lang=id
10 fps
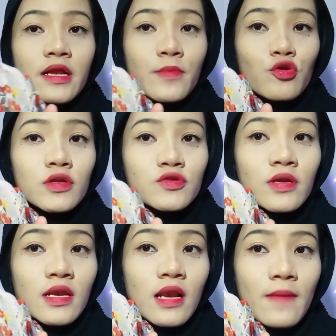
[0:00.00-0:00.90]
namanya juga juga
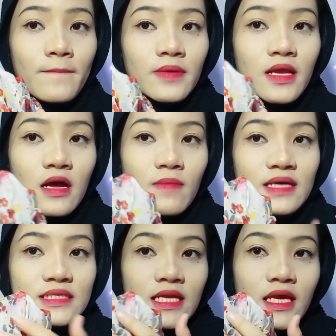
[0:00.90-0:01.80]
dilap dia
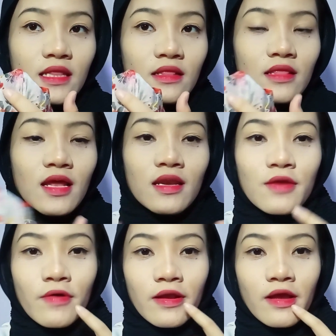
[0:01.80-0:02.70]
ngebekas sedikit dan
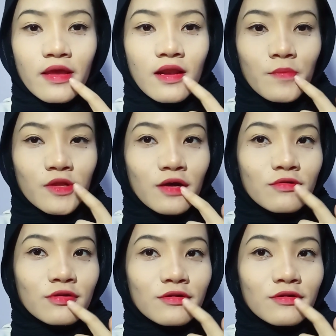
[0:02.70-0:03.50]
ini warnanya nggak hilang menurut aku